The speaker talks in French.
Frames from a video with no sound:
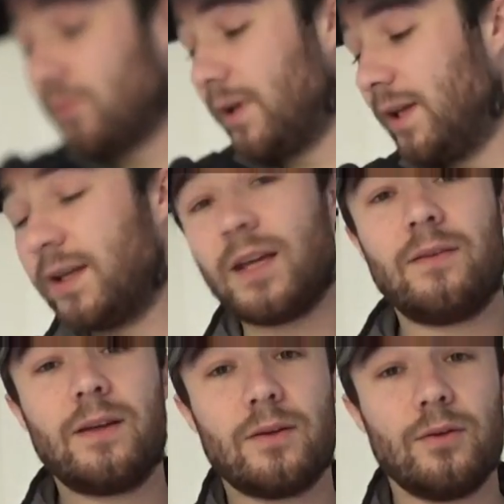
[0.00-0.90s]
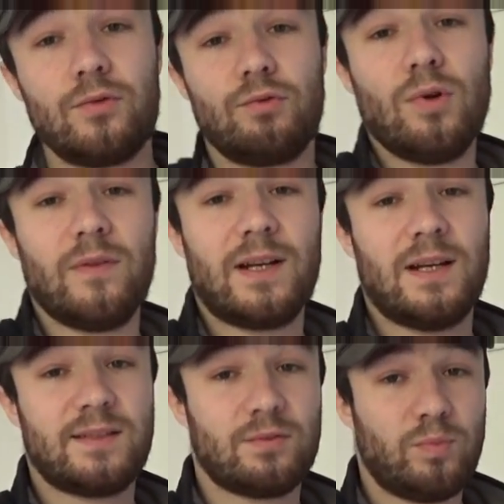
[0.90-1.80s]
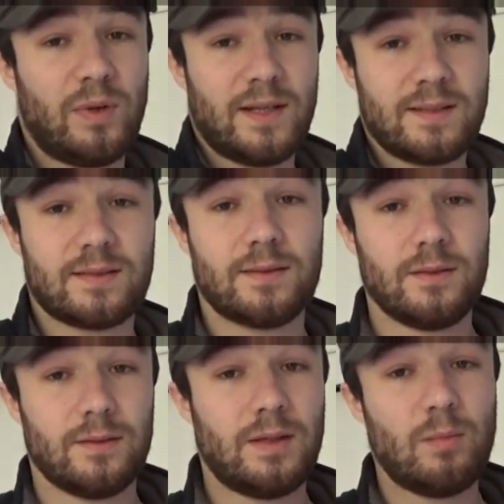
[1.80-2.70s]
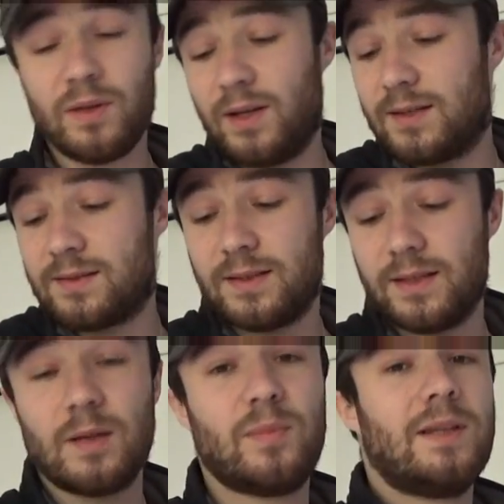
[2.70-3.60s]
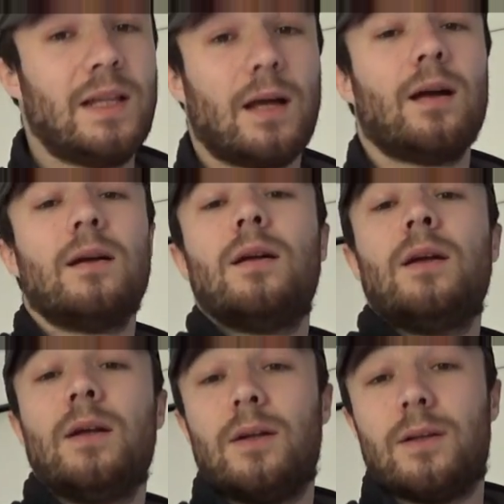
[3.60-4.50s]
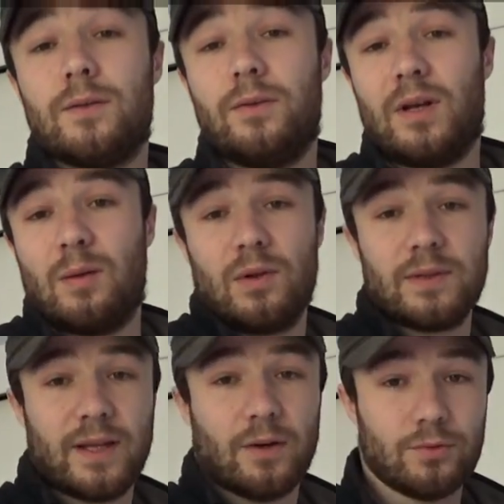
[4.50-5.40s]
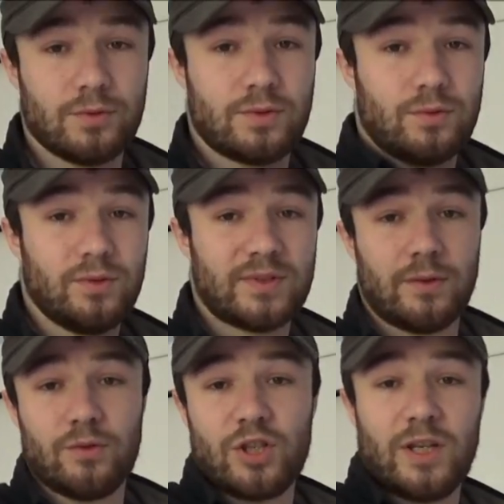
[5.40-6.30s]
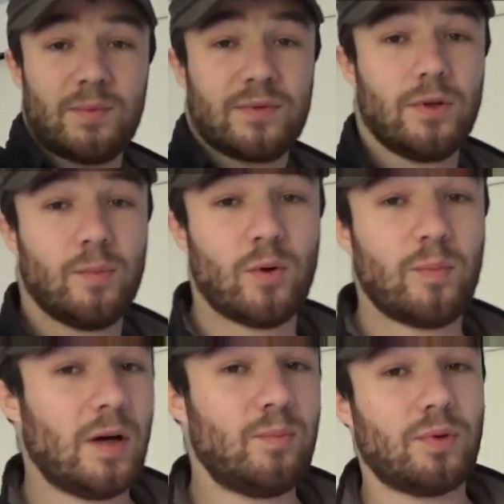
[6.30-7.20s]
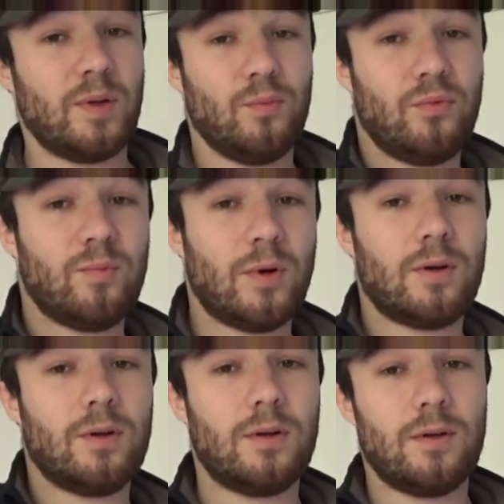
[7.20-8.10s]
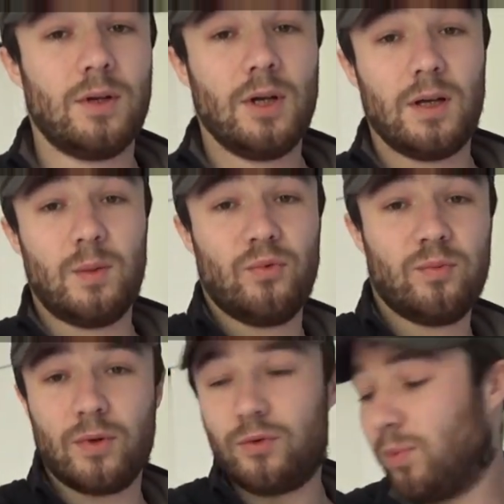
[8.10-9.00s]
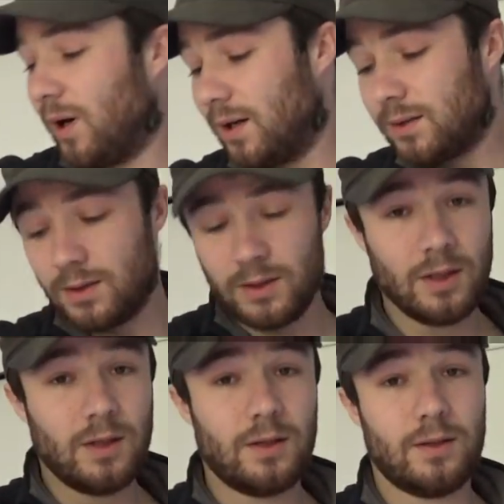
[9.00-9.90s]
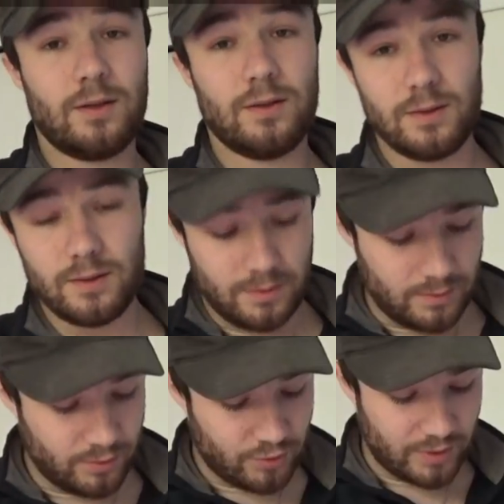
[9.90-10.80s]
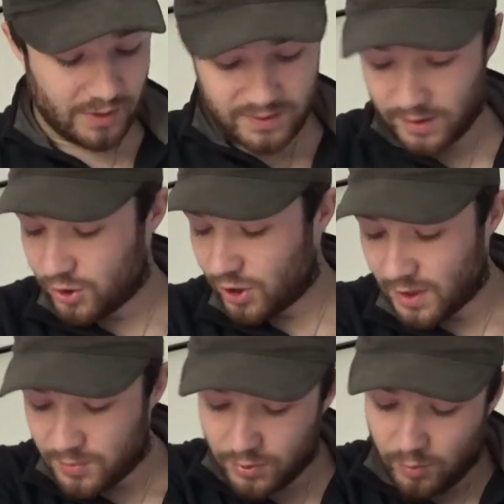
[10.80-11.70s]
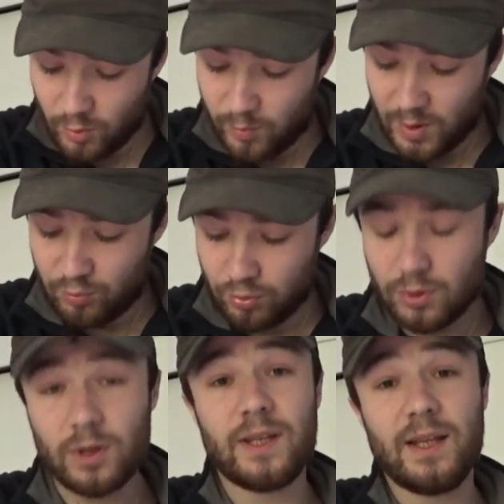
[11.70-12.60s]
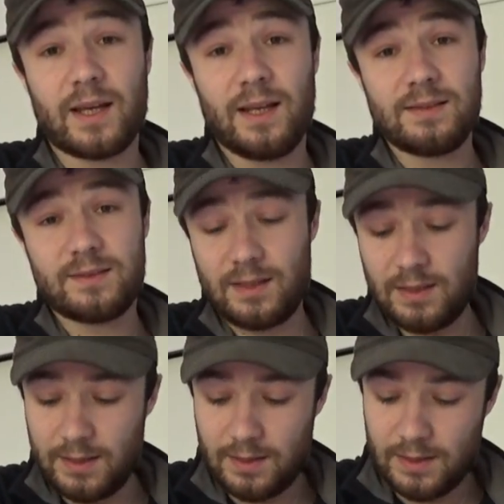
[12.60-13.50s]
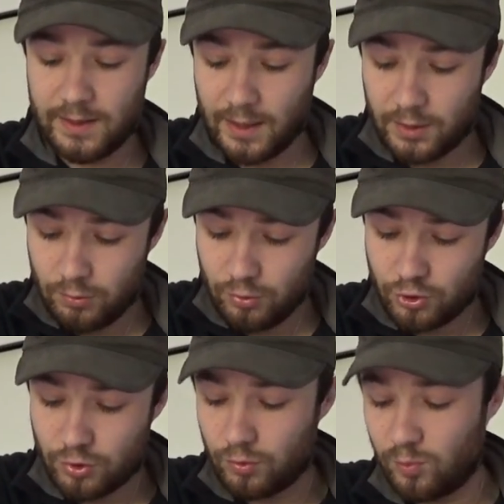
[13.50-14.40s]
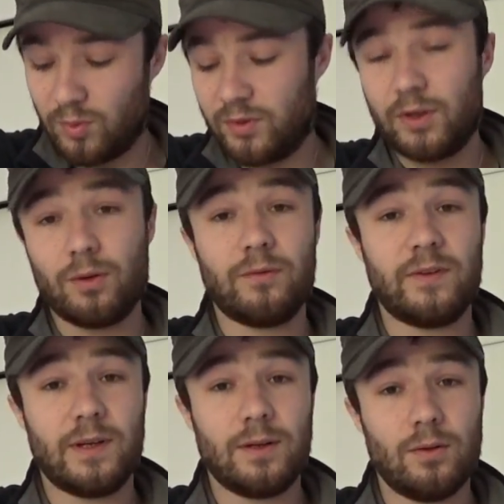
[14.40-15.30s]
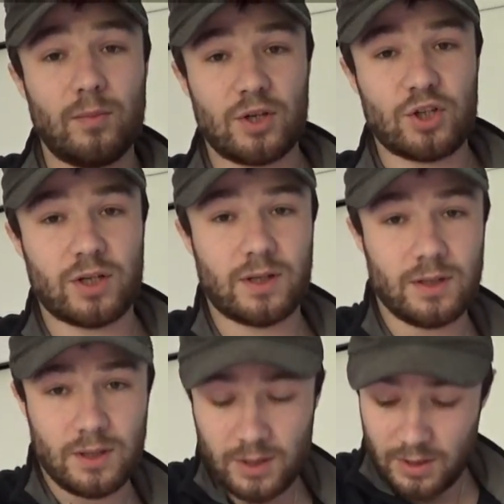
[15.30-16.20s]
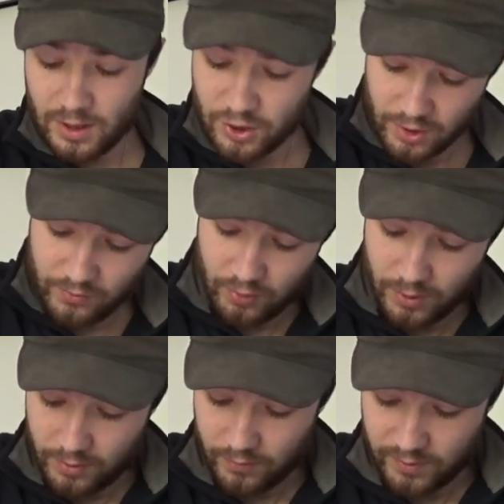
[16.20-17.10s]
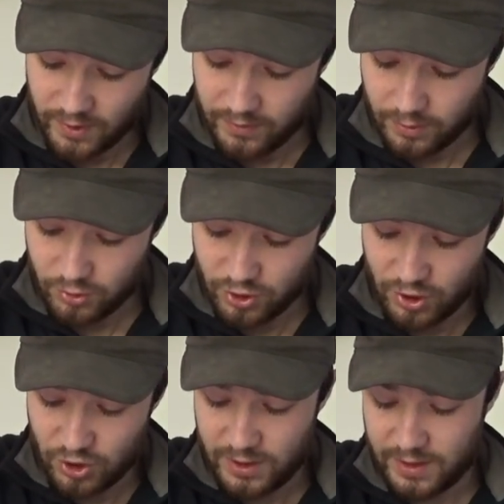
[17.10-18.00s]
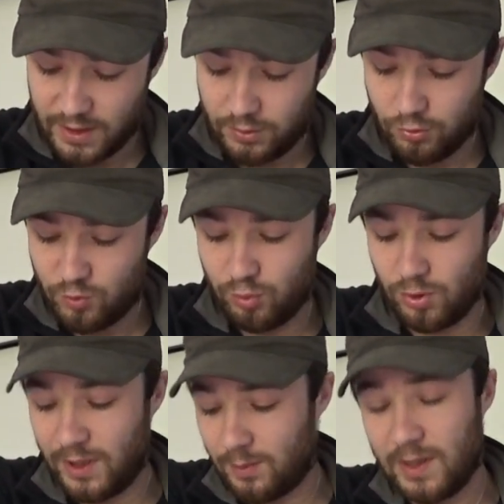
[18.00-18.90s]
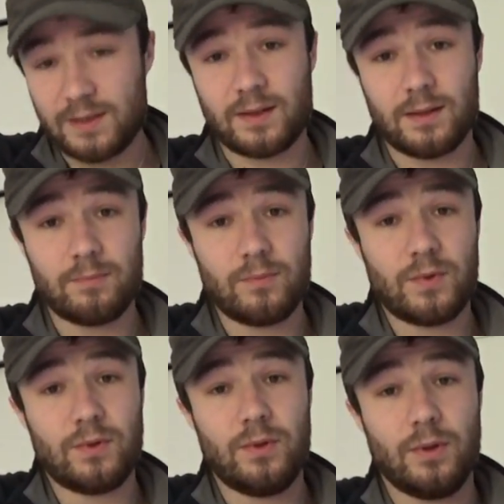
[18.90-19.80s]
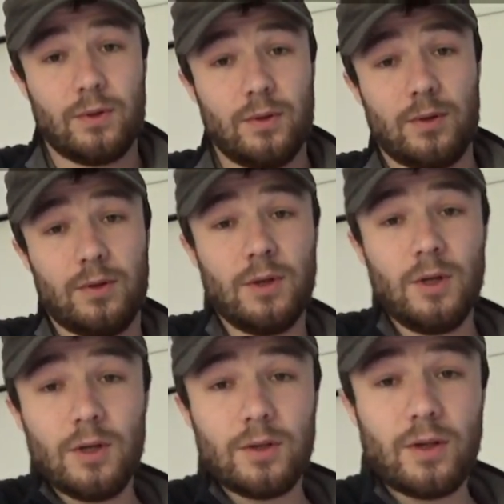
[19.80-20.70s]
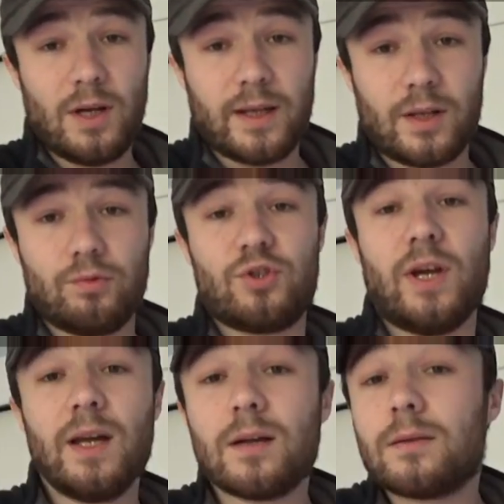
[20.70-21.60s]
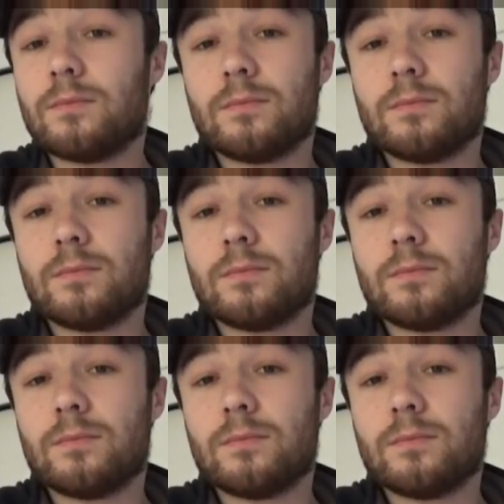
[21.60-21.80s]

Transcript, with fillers: Vous voyez qu'avec euh, du coup avec la souplesse euh, des bandes élastiques et puis de la de la bande qui est en dessous, ça ne gêne absolument pas pour les mouvements euh, les mouvements du bras. Euh, je, ça ne gêne absolument pas pour y réinstaller les cartouches, donc pas besoin d'enlever le machin à chaque fois que vous avez rechargé les cartouches pour les remettre dans, le, dans la cartouchière,